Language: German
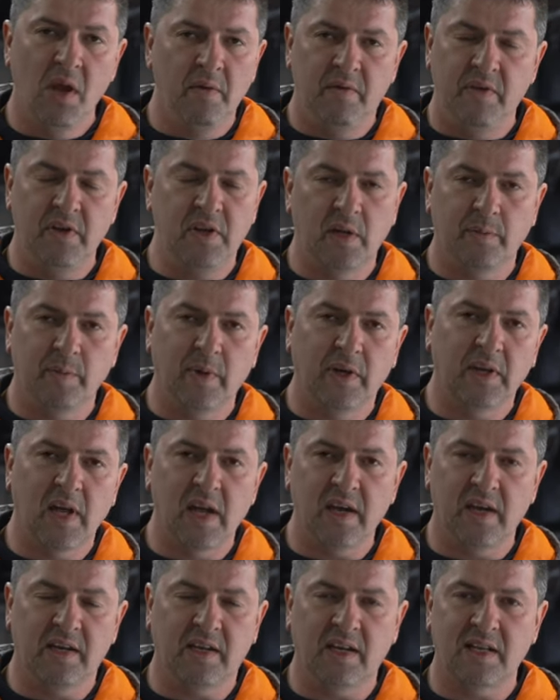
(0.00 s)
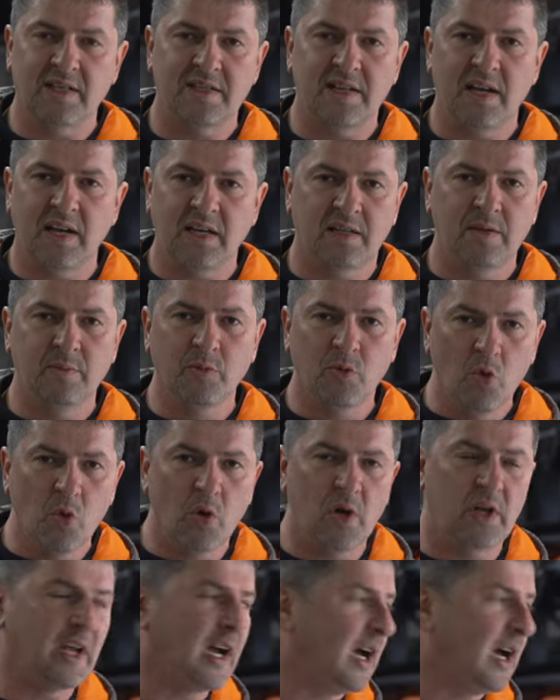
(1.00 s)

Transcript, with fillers: findet man eigentlich ganz leicht im Google.